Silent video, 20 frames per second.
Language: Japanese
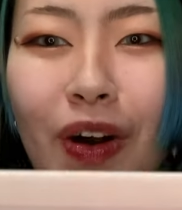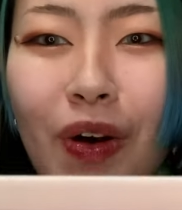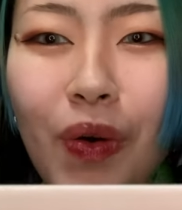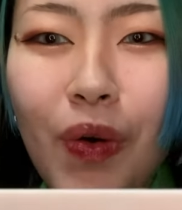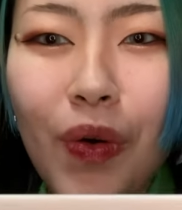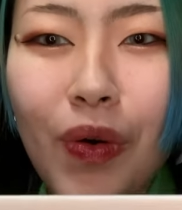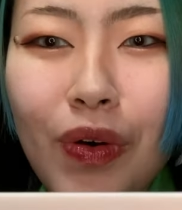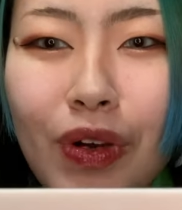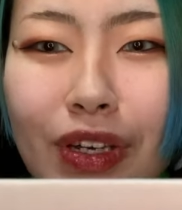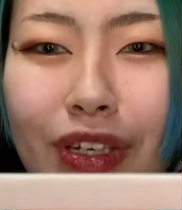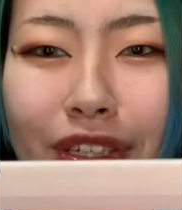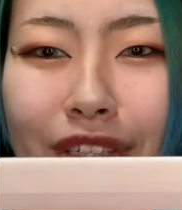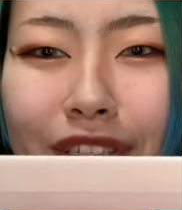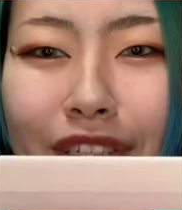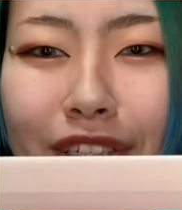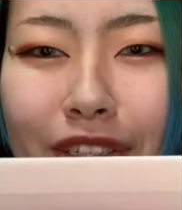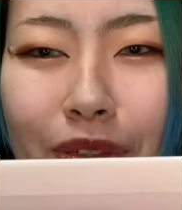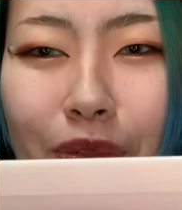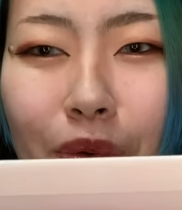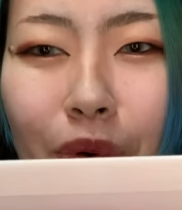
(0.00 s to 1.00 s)
美味
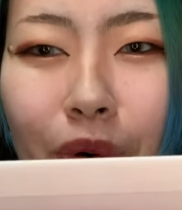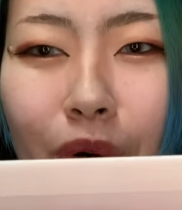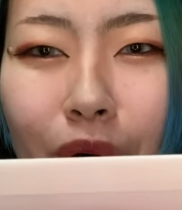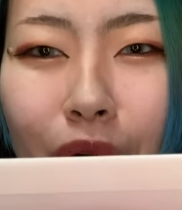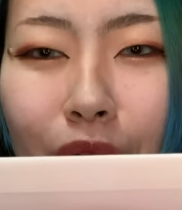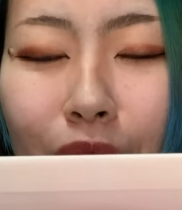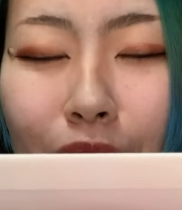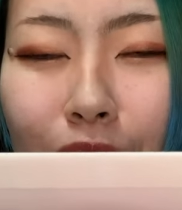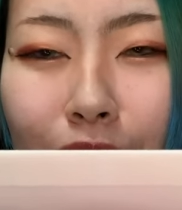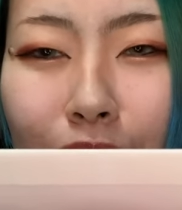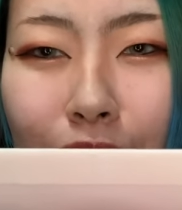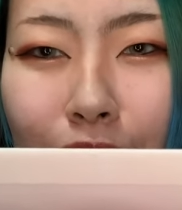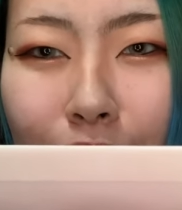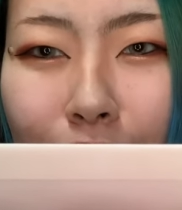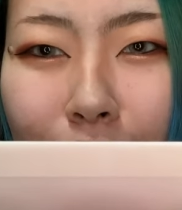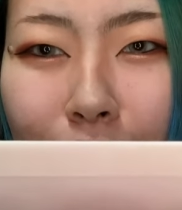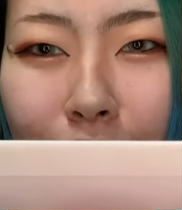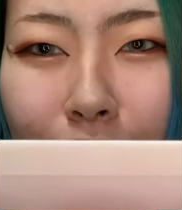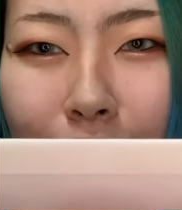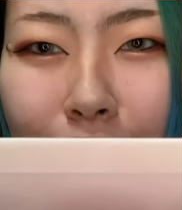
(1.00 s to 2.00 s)
し
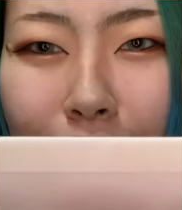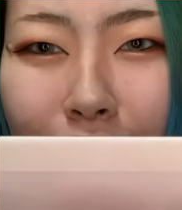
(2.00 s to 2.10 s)
そ